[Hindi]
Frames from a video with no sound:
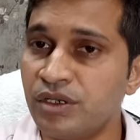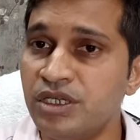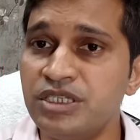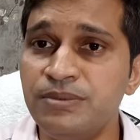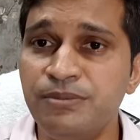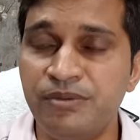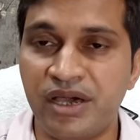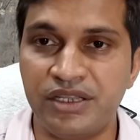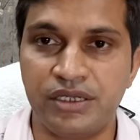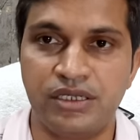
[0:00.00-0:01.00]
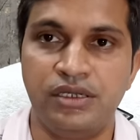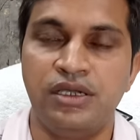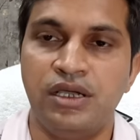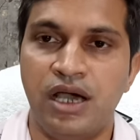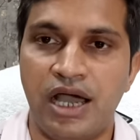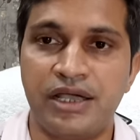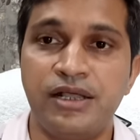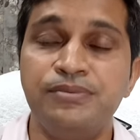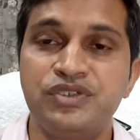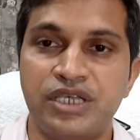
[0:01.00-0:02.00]
किसी भी बीमारी की अगर
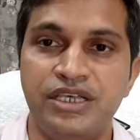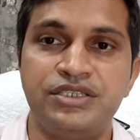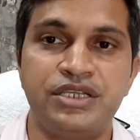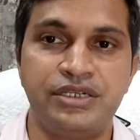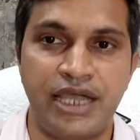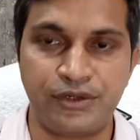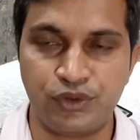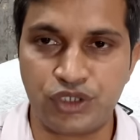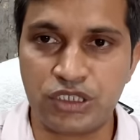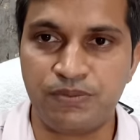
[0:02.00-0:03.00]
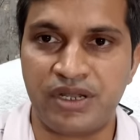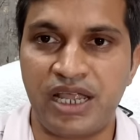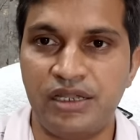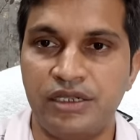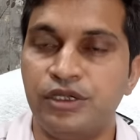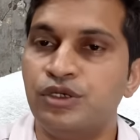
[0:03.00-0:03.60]
हम सही से डायग्नोसिस बना लें